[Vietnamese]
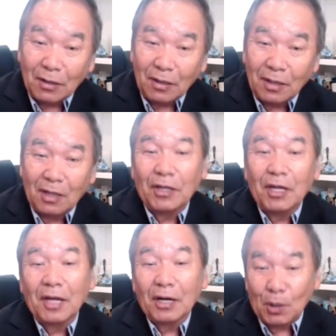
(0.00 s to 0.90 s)
là giờ
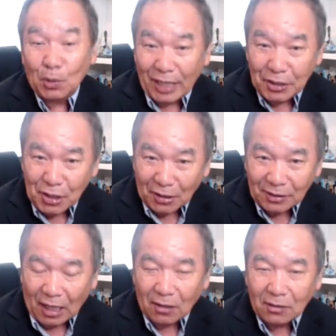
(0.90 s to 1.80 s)
nhớ tụi lũ tây trường
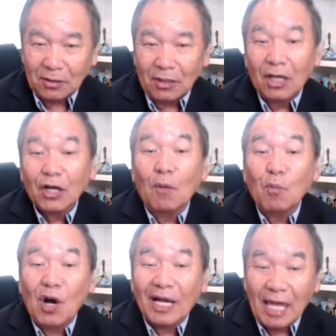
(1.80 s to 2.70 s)
tờ tờ
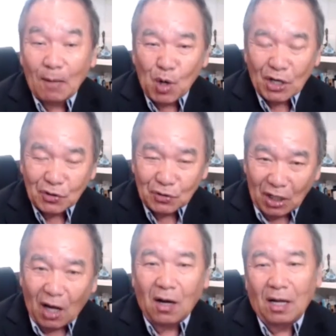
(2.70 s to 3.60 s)
mùa kia mùa khử
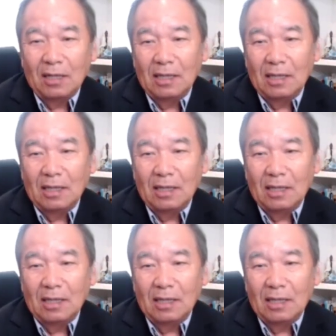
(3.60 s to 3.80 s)
lo